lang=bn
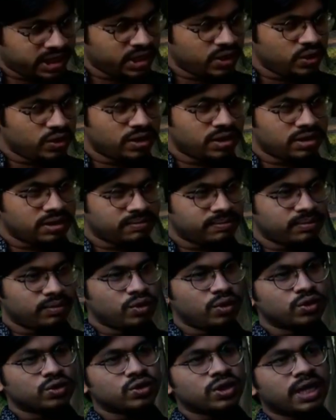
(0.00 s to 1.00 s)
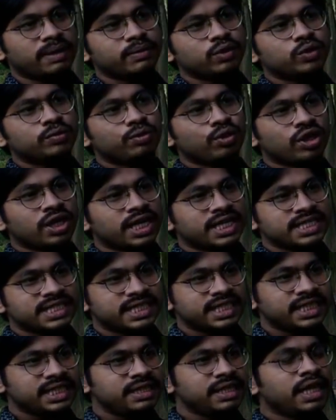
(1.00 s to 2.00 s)
ছিল মূলত আমি উপন্যাস
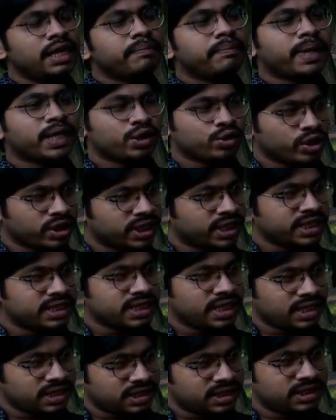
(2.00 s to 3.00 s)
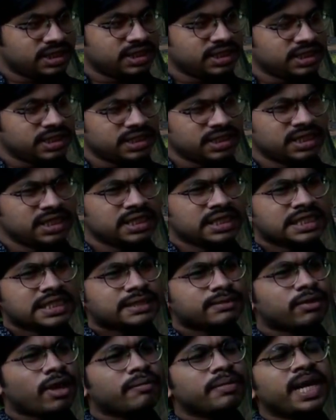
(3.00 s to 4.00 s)
দিয়েই পাঠকের কাছে আসছি
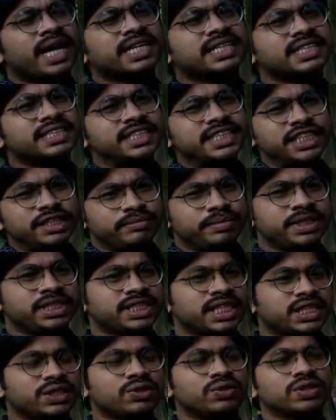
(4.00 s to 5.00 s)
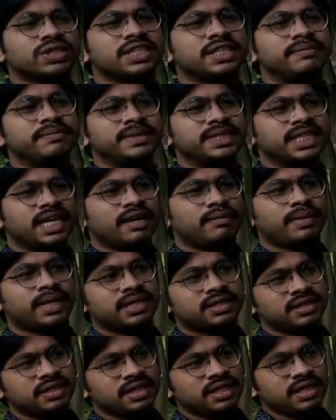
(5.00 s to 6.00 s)
এবং আমি একটা জিনিস বিশ্বাস করতাম যে
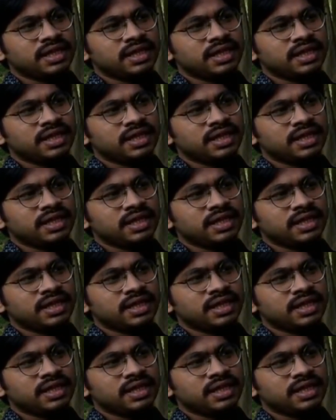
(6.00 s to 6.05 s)
আমার